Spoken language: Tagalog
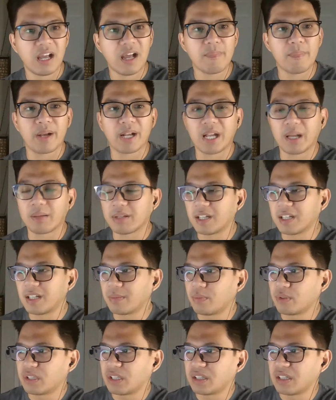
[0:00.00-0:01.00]
ah,
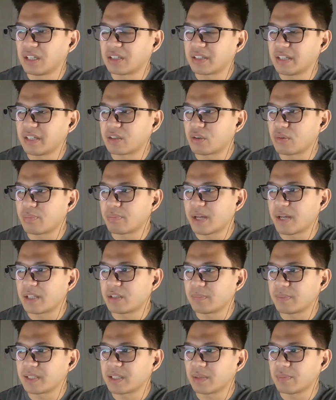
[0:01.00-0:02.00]
pag-aralan muna natin kung
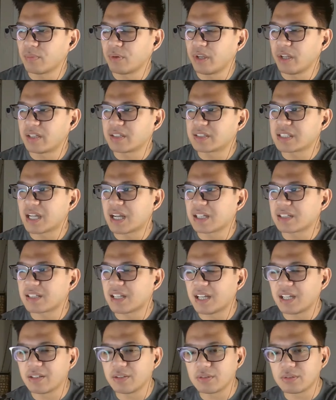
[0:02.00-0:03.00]
paano patakbuhin. Saka
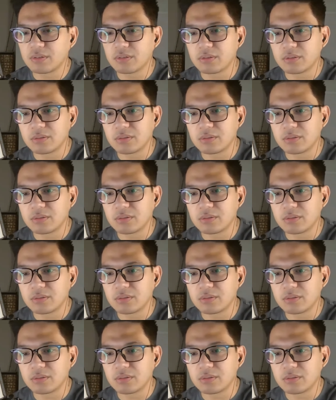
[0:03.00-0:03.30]
tayo